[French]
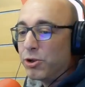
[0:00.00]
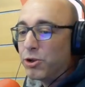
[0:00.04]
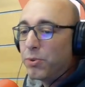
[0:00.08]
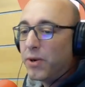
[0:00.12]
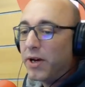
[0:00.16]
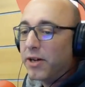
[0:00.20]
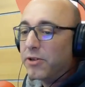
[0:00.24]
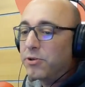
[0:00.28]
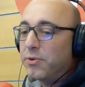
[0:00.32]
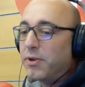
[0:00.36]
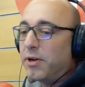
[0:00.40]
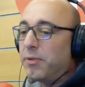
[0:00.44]

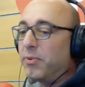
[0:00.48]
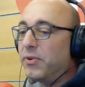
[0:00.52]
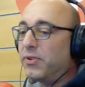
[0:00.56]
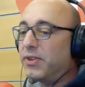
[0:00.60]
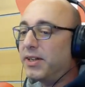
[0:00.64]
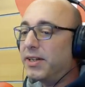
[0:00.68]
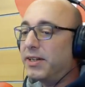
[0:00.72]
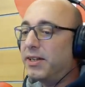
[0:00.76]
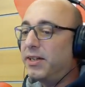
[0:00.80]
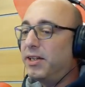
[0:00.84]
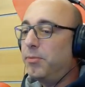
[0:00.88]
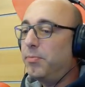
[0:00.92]
Tu as actuellement
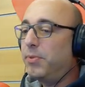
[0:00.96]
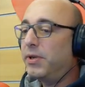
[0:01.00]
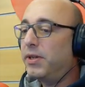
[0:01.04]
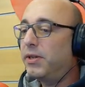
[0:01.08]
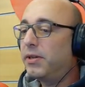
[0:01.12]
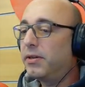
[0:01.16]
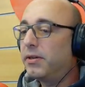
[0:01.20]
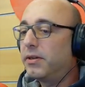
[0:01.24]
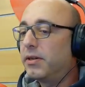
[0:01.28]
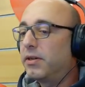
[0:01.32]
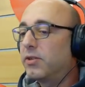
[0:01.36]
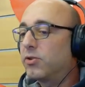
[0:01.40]
des clips et
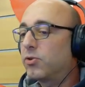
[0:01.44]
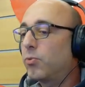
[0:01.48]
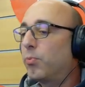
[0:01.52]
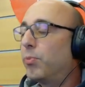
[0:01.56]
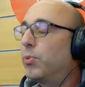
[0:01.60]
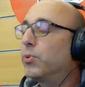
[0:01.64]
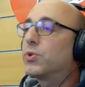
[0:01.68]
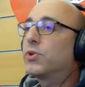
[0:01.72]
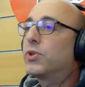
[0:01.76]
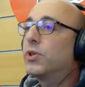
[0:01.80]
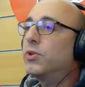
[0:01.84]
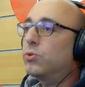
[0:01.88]
des qui sont
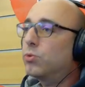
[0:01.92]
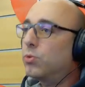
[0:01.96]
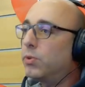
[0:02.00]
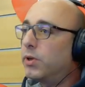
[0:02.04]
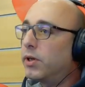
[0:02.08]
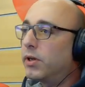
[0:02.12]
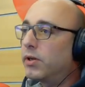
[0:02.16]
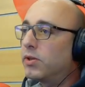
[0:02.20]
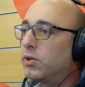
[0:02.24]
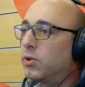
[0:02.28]
postés sur les